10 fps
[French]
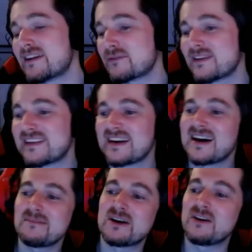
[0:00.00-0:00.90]
Une meilleure
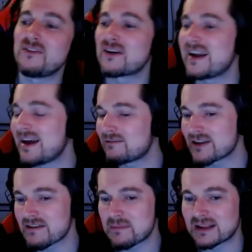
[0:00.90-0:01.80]
version, genre avec
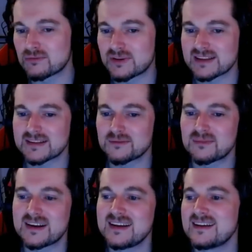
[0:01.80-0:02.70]
des voix en français, plus
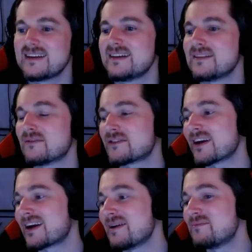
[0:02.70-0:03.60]
besoin de lire, Crane
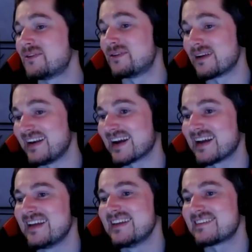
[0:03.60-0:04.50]
non,
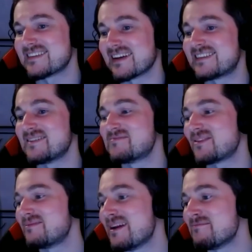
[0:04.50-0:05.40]
les, doublages sont
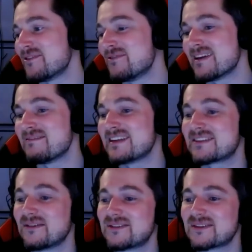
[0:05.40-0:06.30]
intégrales, mais en anglais.
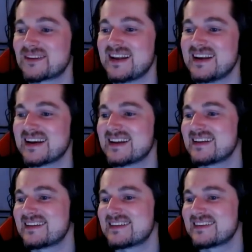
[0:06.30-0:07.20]
Avant, il n'y avait pas tout qui
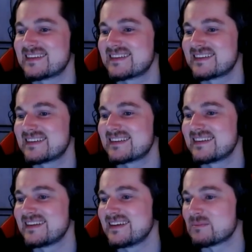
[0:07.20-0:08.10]
était doublé.
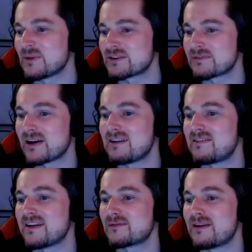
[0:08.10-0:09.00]
Donc j'aurais quand même besoin de
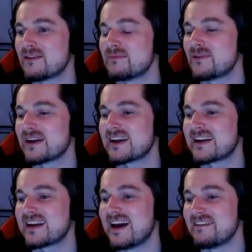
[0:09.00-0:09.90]
lire. C'est vrai que
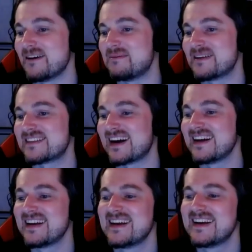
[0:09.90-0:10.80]
c'était le problème, Home. Il y
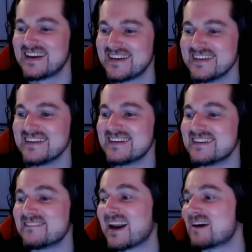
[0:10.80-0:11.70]
avait trop de trucs à
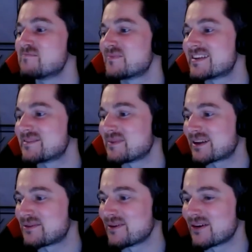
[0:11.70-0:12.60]
lire.
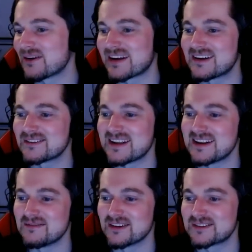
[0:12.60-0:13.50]
Moi, je vais
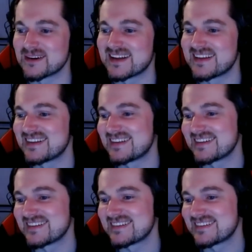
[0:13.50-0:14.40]
voir Half-Life 3 avant de
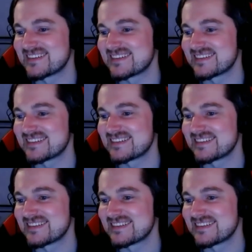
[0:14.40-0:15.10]
mourir, Ken Live.